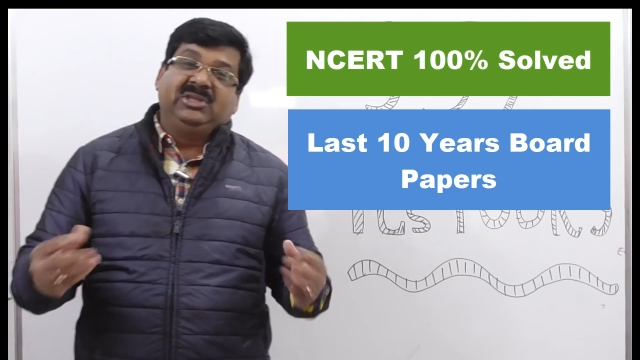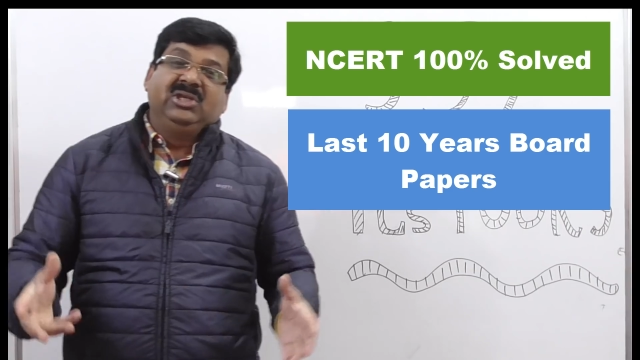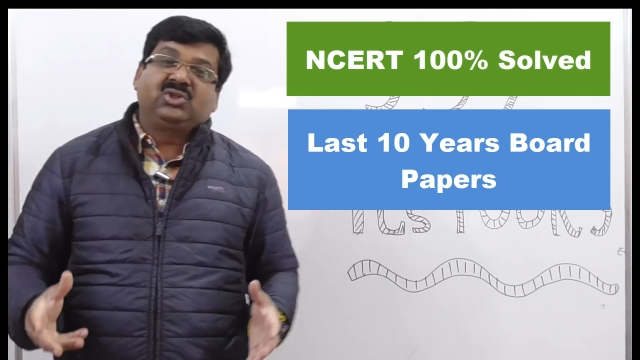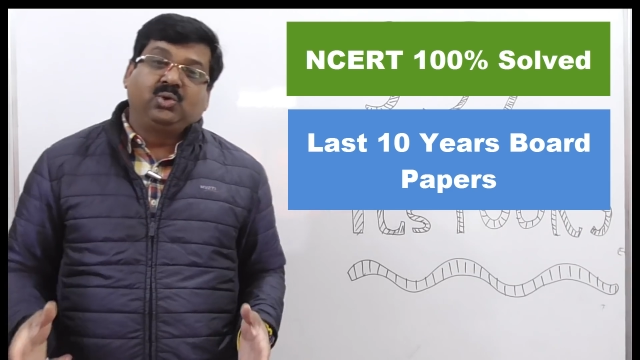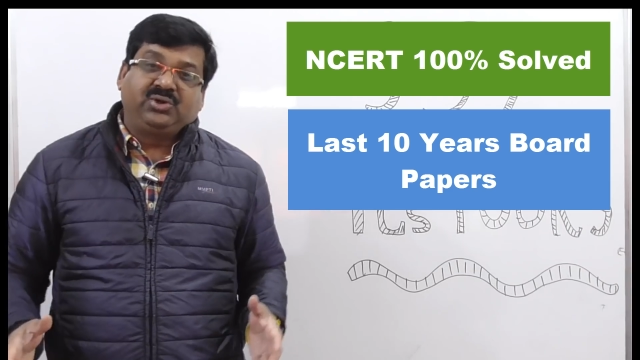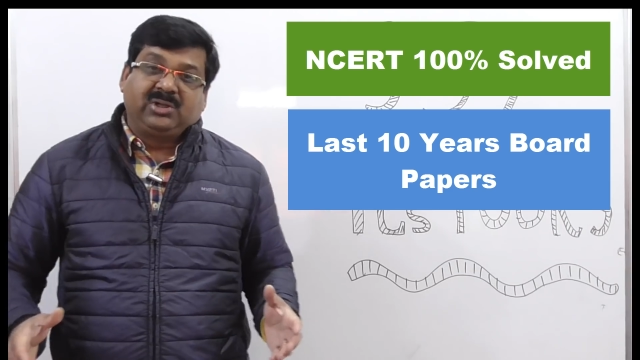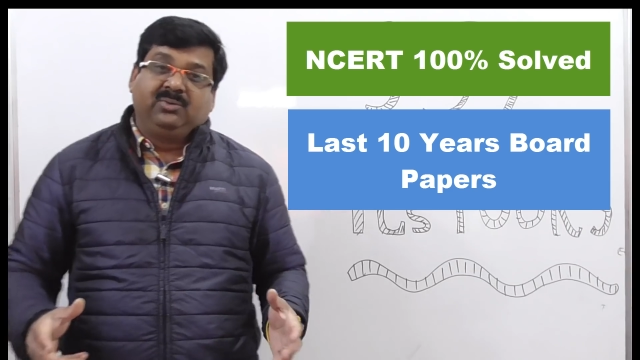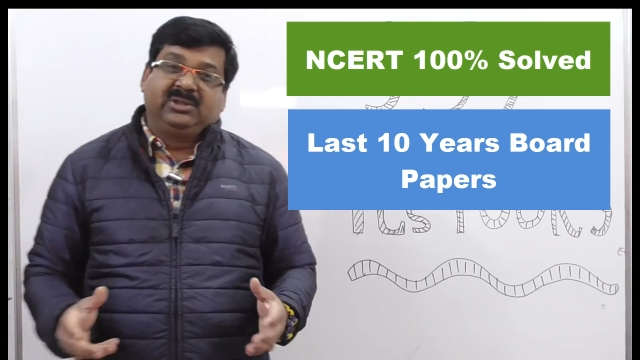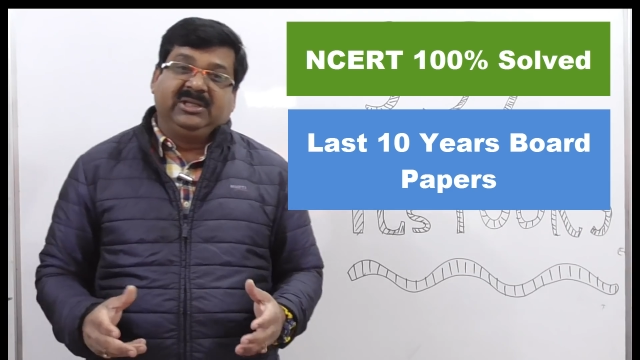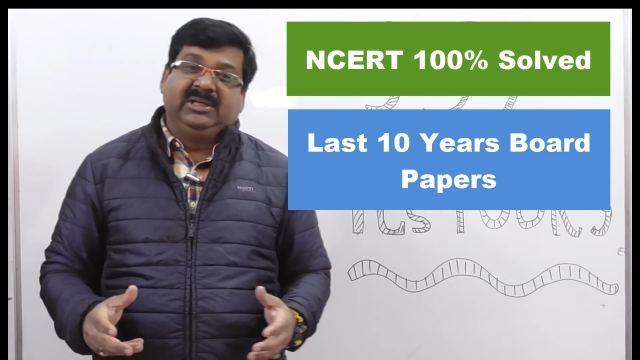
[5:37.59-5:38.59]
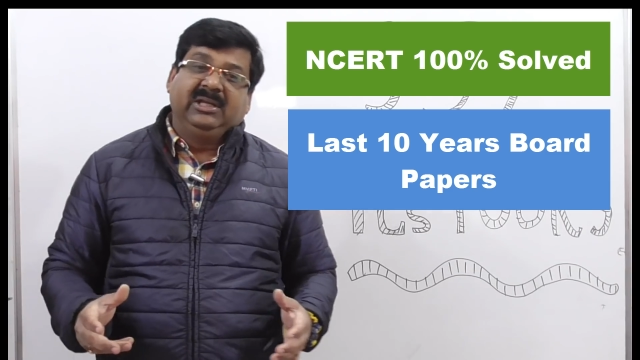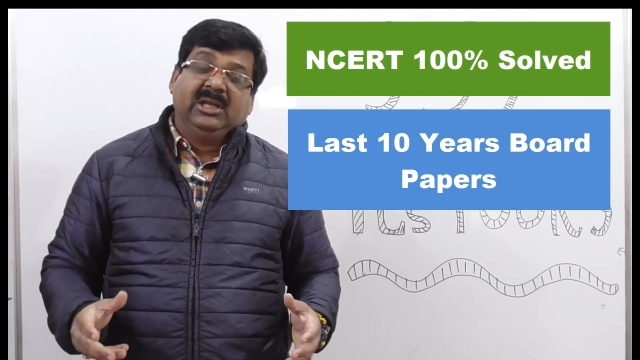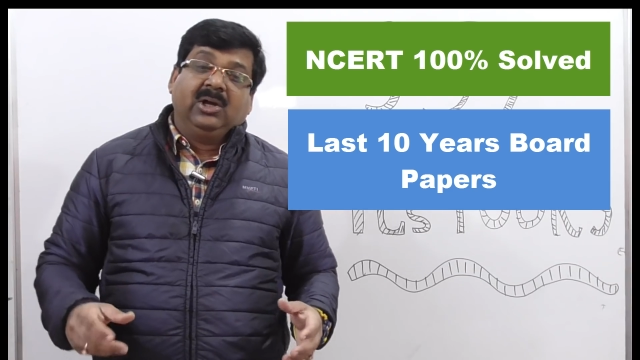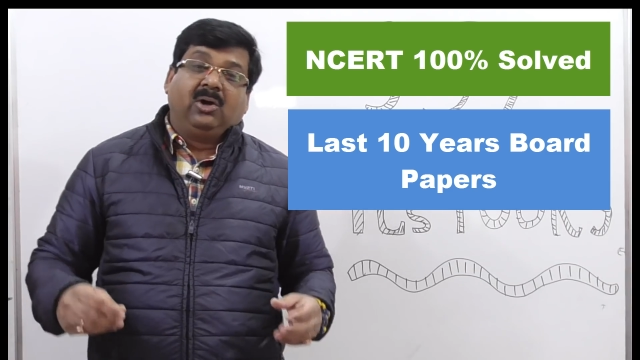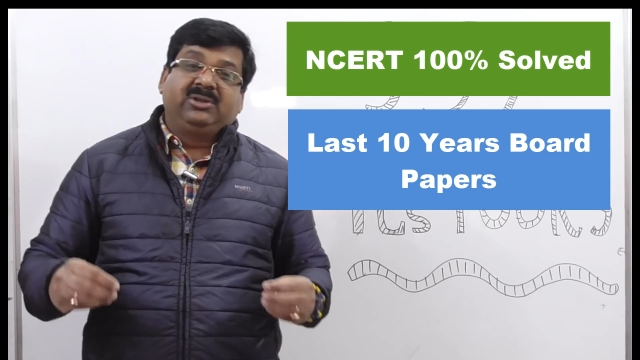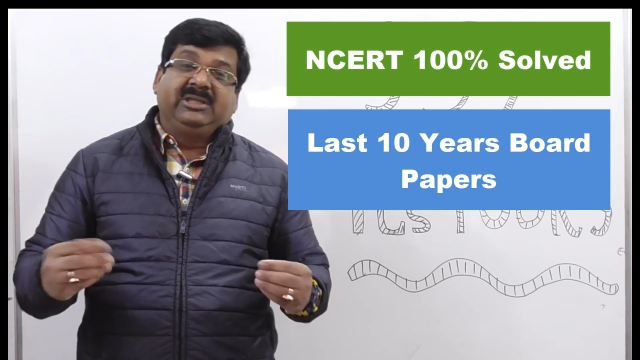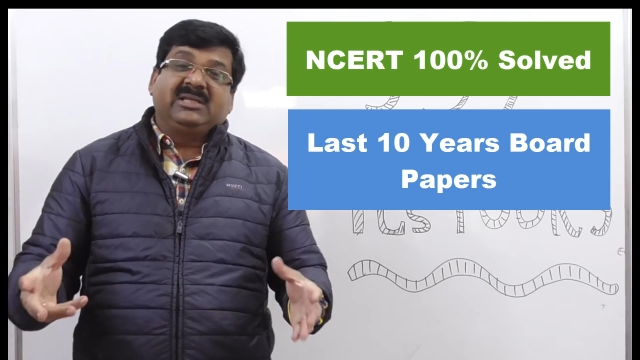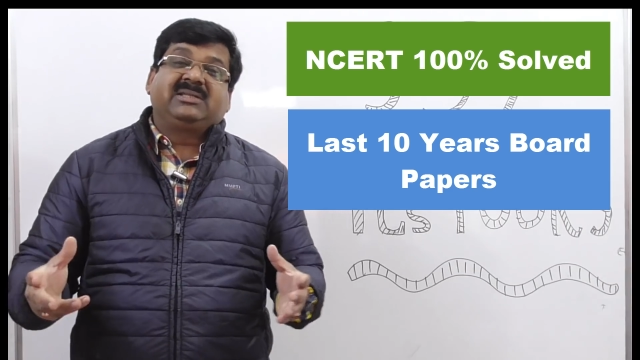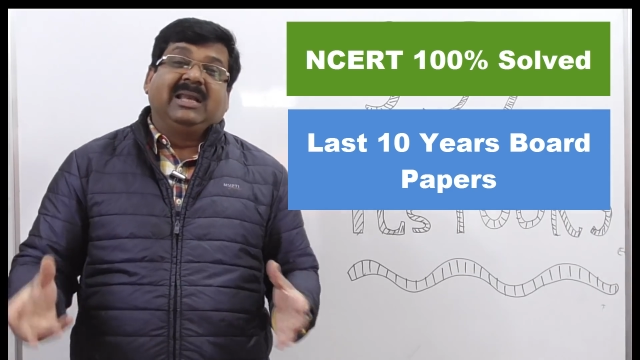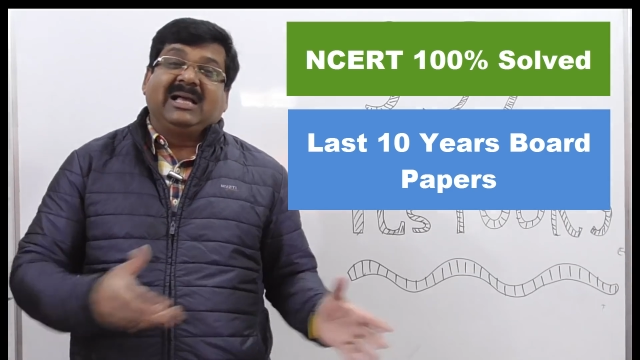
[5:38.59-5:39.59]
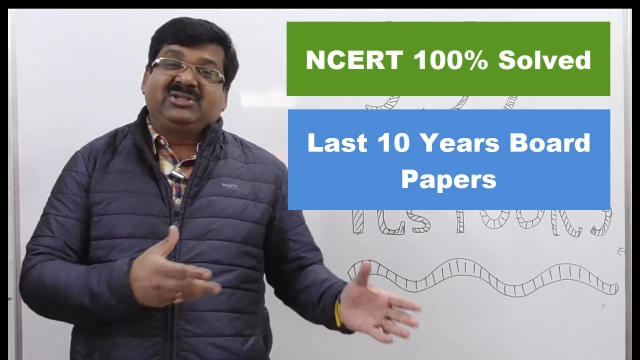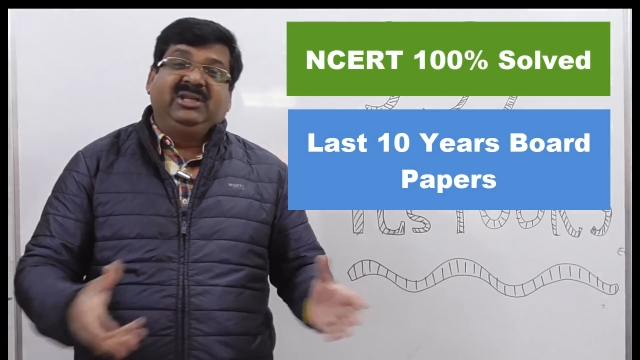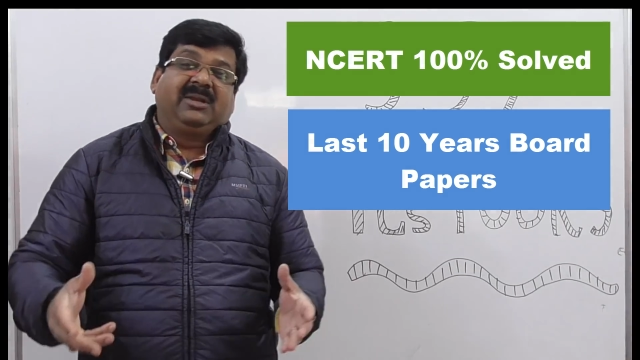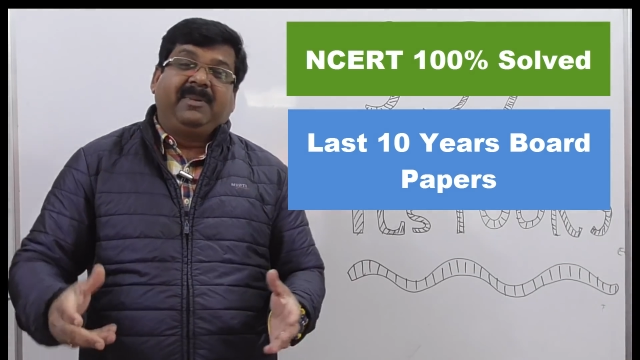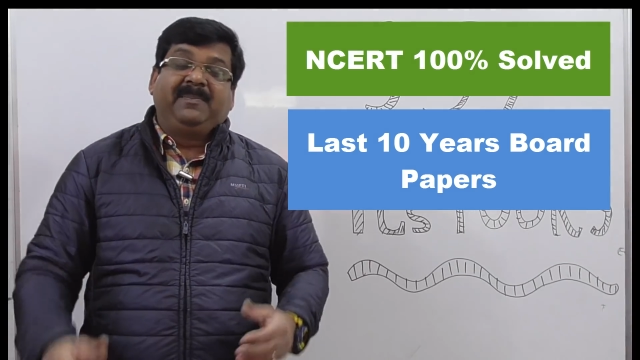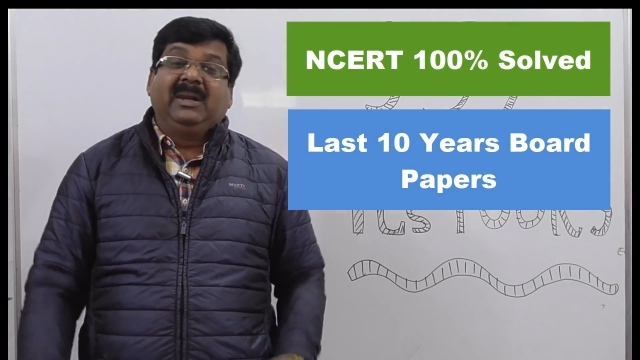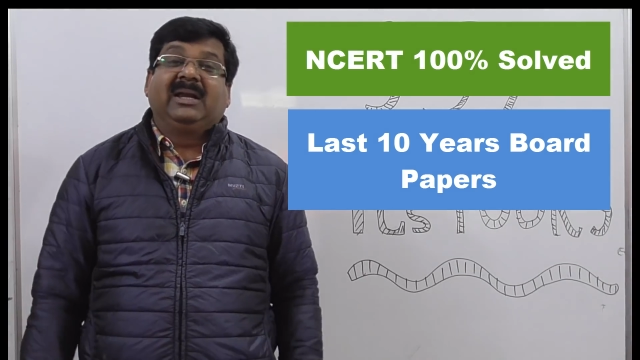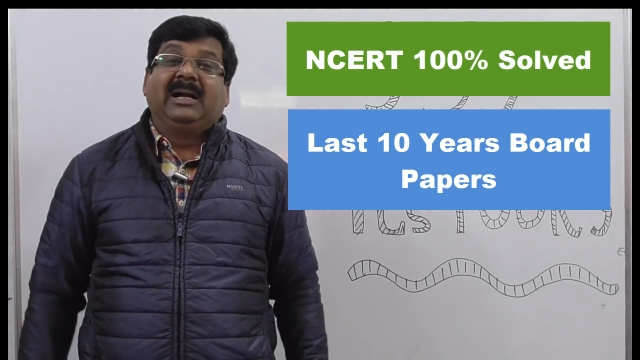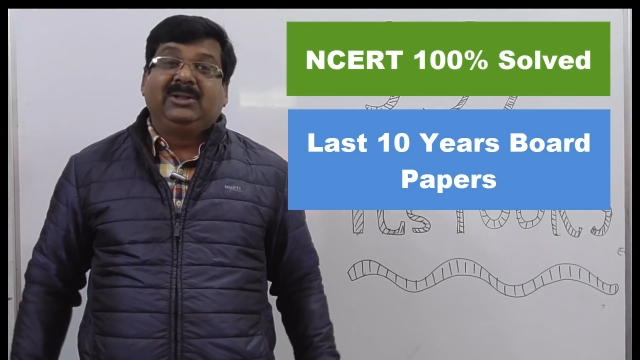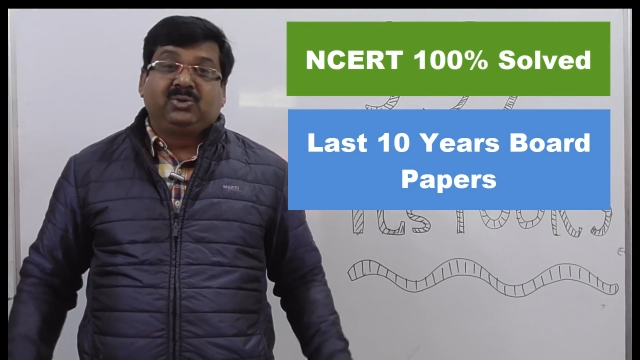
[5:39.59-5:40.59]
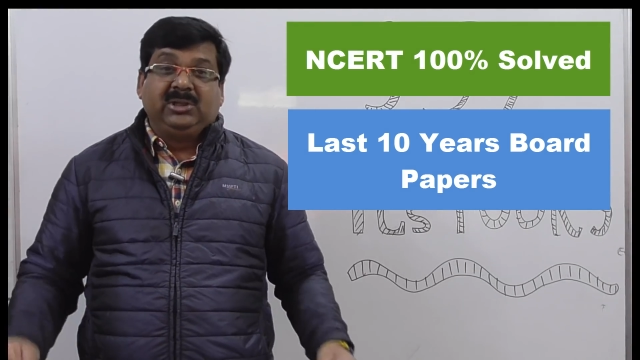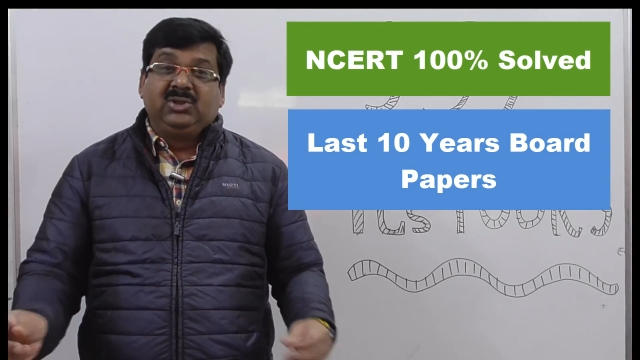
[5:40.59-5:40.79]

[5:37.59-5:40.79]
30 क्वेश्चन होते हैं और 10 लास्ट ईयर के पेपर लगाए तो